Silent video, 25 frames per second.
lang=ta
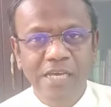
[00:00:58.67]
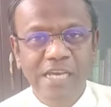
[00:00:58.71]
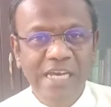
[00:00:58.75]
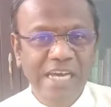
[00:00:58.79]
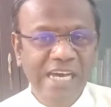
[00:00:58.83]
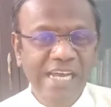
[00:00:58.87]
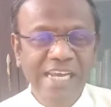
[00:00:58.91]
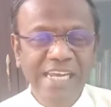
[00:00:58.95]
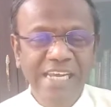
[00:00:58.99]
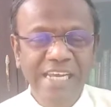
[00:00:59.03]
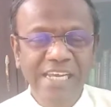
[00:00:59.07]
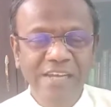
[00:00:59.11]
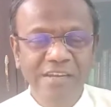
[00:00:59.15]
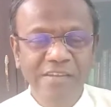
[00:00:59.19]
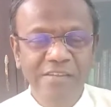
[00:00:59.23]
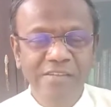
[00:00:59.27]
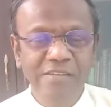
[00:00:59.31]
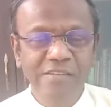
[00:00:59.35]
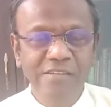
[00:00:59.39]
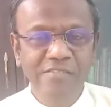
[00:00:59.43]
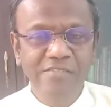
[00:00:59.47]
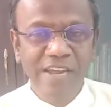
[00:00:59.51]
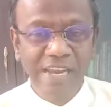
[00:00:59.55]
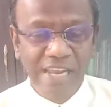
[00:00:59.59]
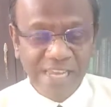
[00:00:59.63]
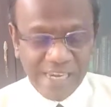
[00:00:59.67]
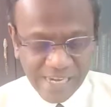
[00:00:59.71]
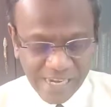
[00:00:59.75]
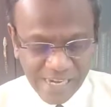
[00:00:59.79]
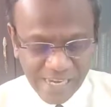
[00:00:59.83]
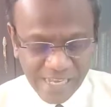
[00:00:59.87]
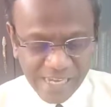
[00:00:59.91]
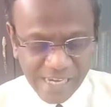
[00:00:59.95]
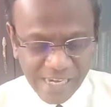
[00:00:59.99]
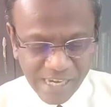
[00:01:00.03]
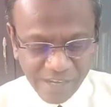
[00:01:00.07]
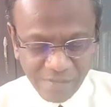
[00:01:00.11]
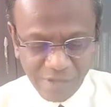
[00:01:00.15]
கரையிலிருந்து
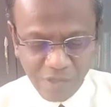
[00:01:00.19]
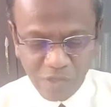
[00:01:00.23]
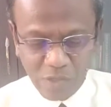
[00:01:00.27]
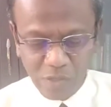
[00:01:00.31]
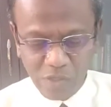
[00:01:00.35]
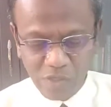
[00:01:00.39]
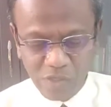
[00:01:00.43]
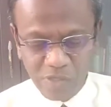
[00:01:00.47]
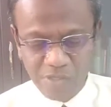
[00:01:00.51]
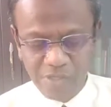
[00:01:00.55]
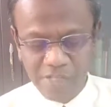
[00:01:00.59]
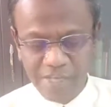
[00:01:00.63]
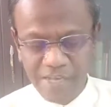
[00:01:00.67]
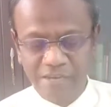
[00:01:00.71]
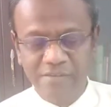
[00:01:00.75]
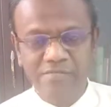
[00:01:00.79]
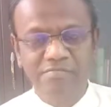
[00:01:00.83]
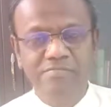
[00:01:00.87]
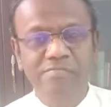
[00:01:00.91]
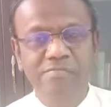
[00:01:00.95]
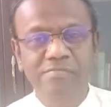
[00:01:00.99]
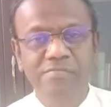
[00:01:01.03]
வலைகளை கழுவி கொண்டிருந்தேன்